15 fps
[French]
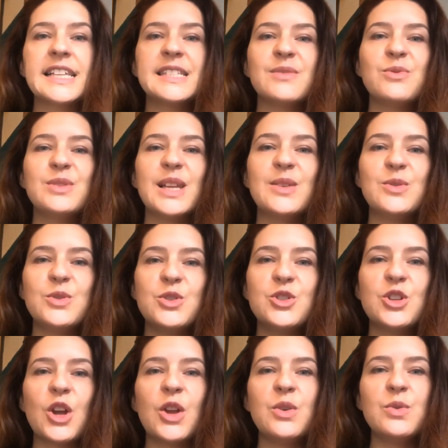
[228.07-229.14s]
si vous êtes une
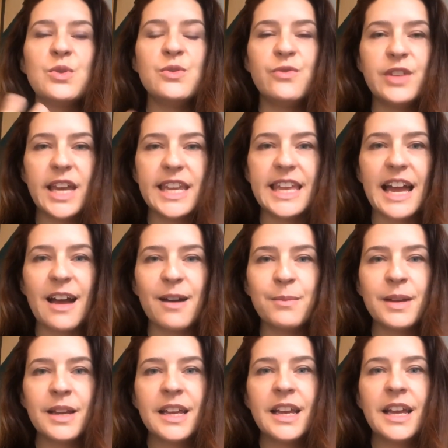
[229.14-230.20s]
jeune ou une vieille âme.